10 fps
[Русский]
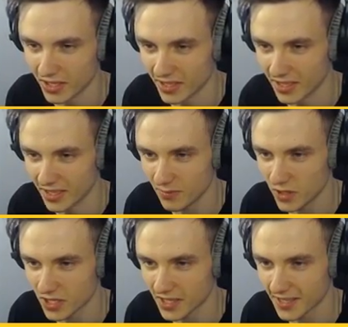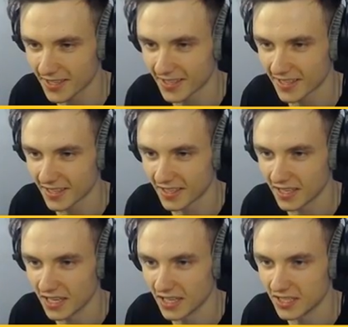Да, Печка.
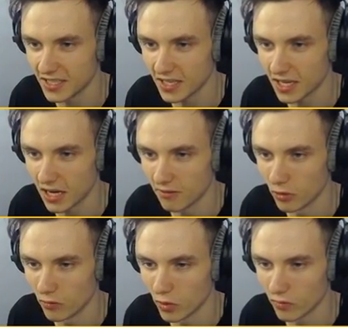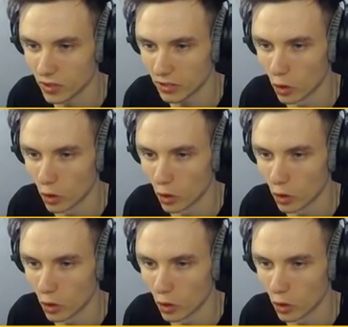А где? А, вон, вон выход.